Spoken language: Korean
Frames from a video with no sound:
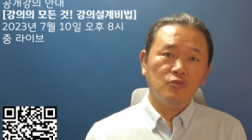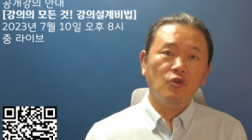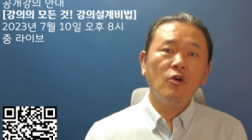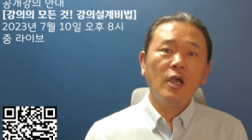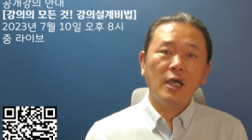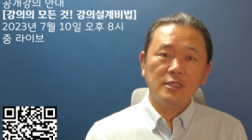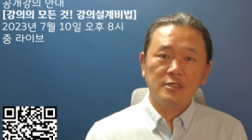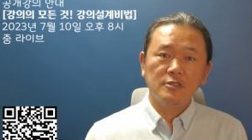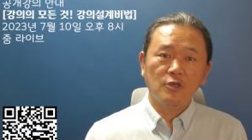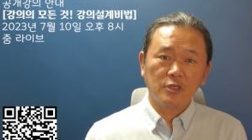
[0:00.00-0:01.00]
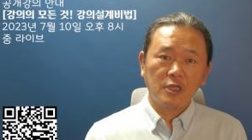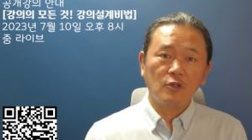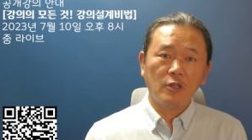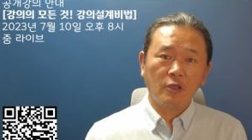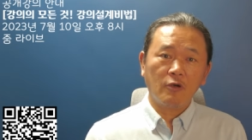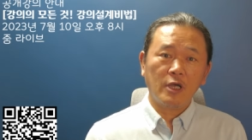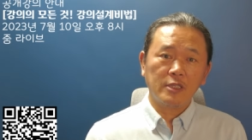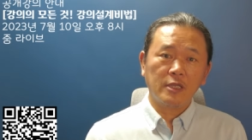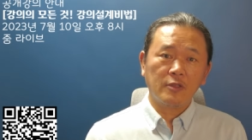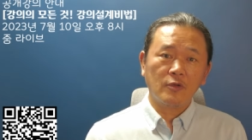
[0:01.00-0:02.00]
무언가 아직은 정리가 덜 된 것
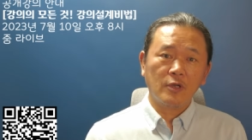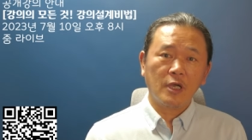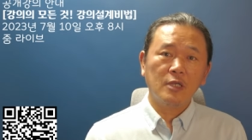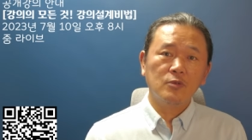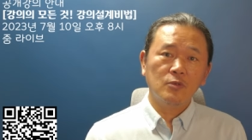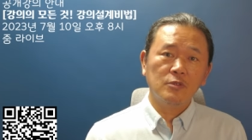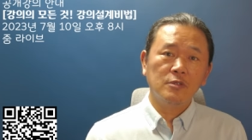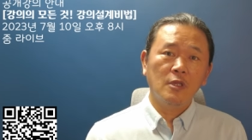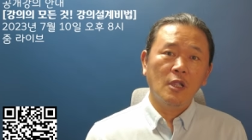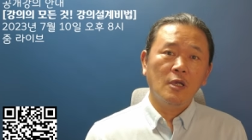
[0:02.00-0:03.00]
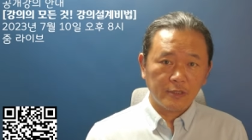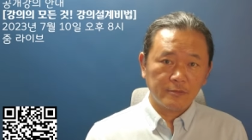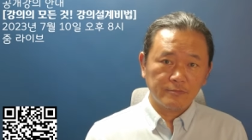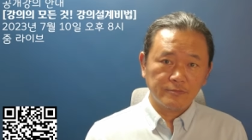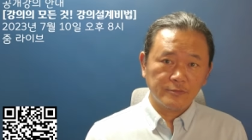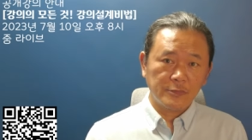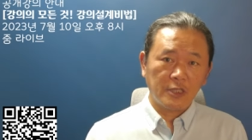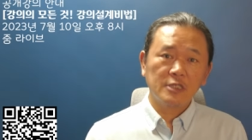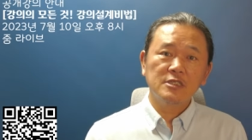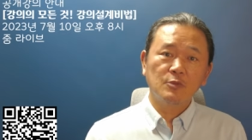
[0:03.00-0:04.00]
같다던가 또는
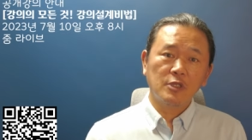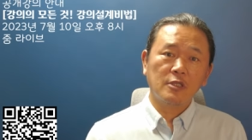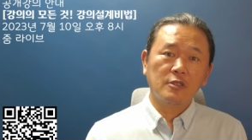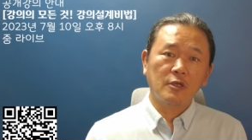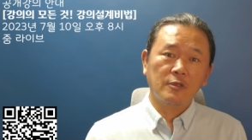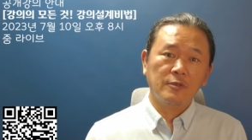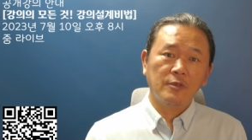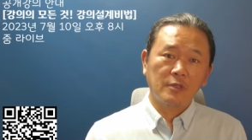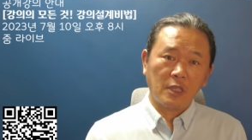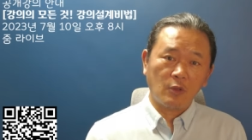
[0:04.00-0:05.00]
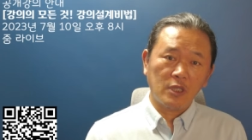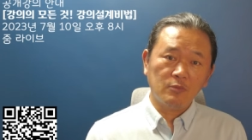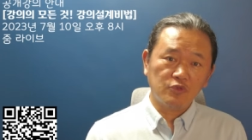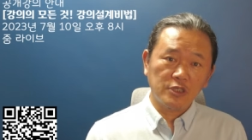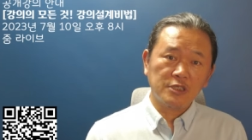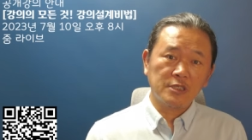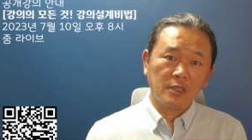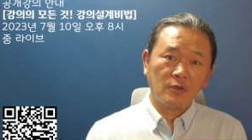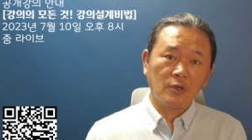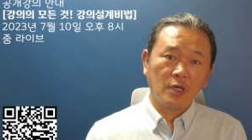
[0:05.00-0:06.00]
예상치 못했던 난관에
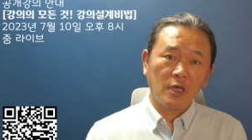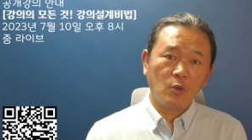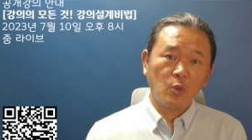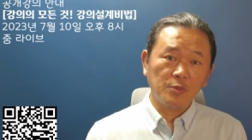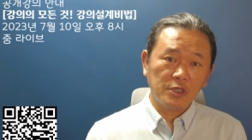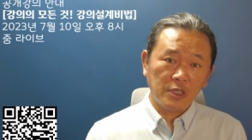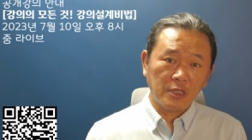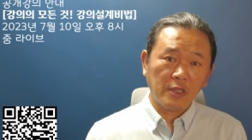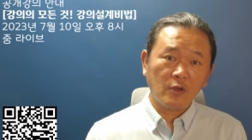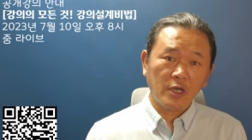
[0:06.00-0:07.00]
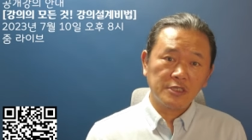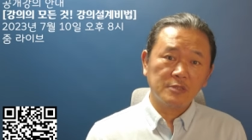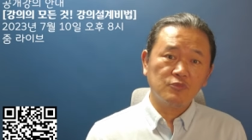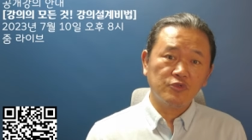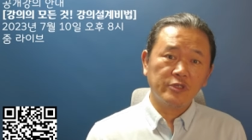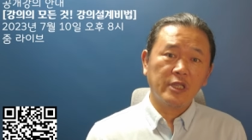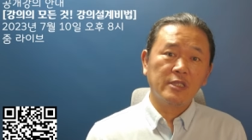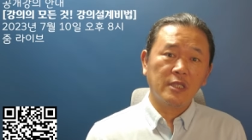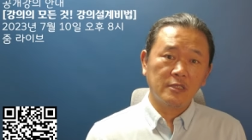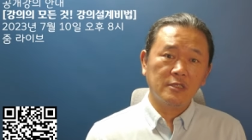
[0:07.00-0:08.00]
부딪힌다던가 고민이 된다던가 하시는
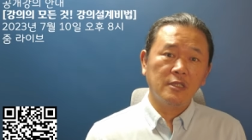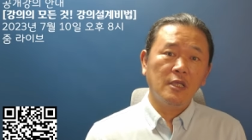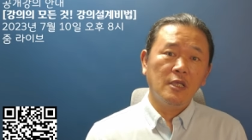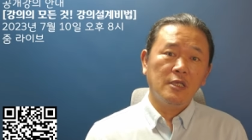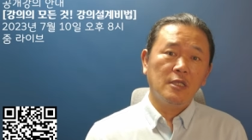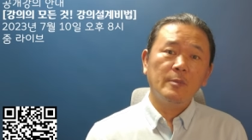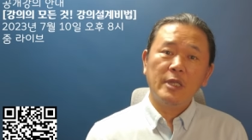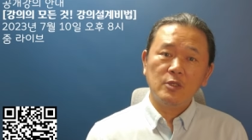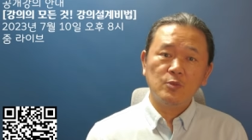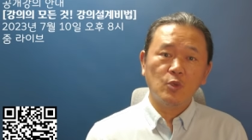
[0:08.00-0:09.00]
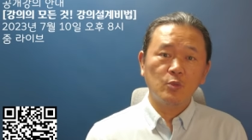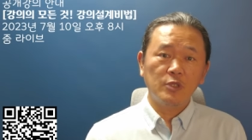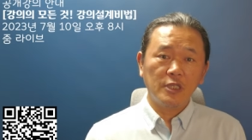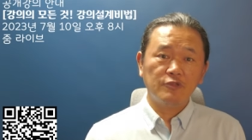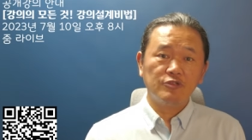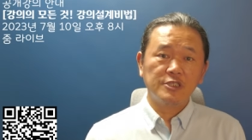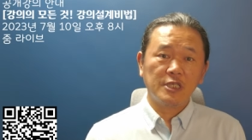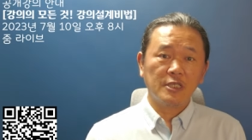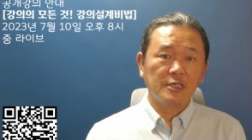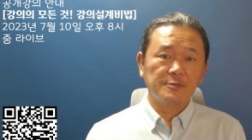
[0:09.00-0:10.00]
분들한테는 일말에 좀 도움이 될 수 있지
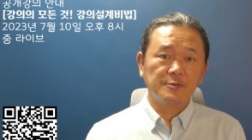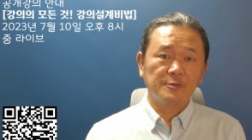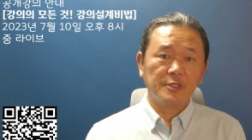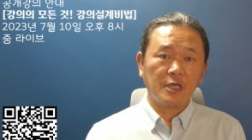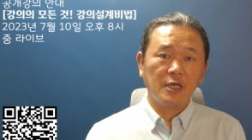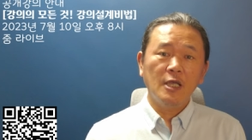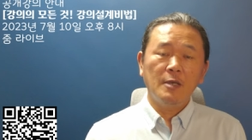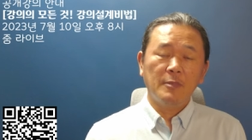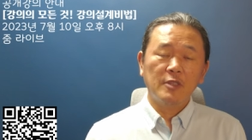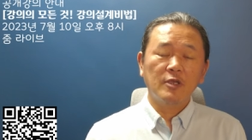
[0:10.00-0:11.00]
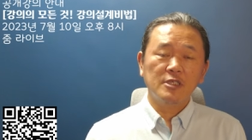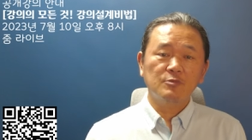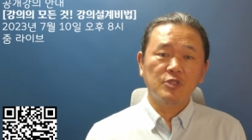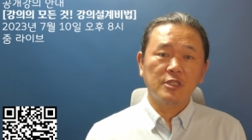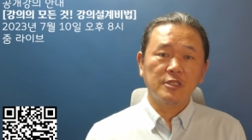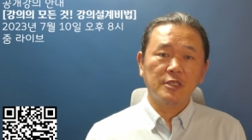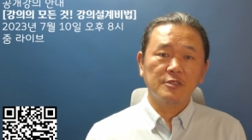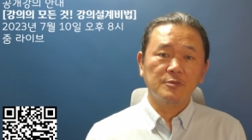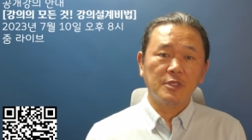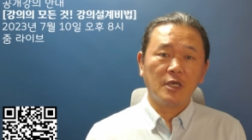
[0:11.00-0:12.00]
않을까 싶습니다. 많은 관심
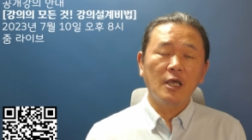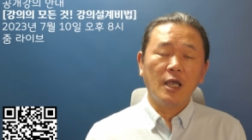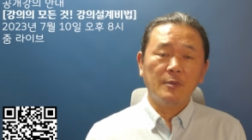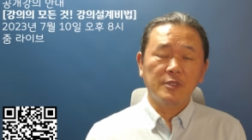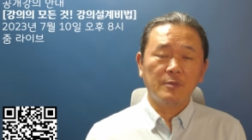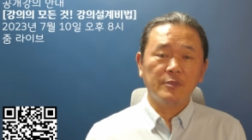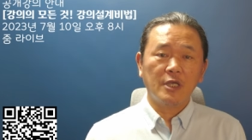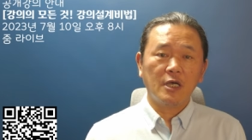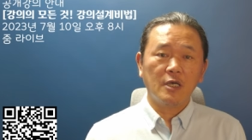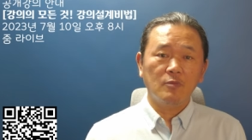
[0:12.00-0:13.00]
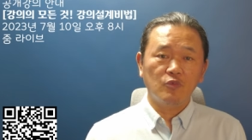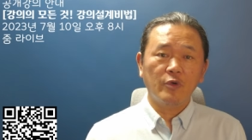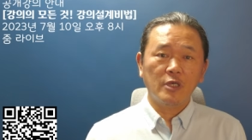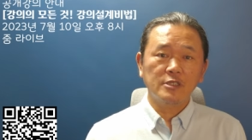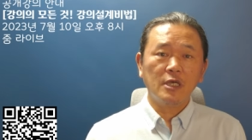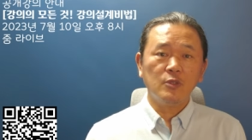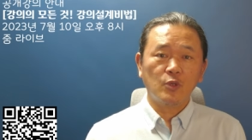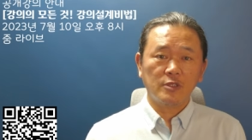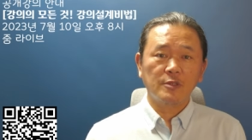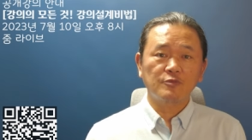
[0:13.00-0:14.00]
부탁드리겠습니다. 감사합니다. 운영사
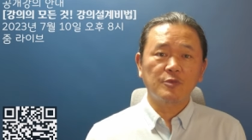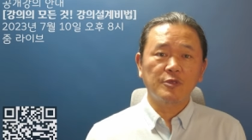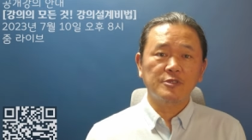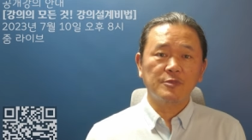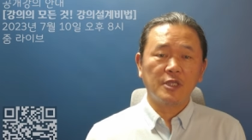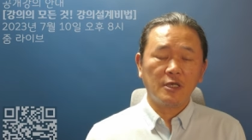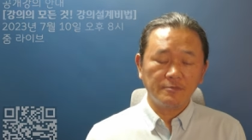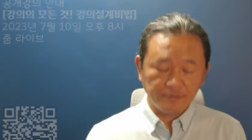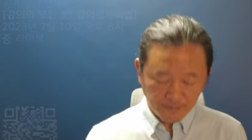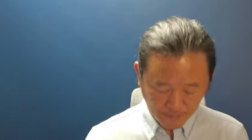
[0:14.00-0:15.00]
노랑이 감사이었습니다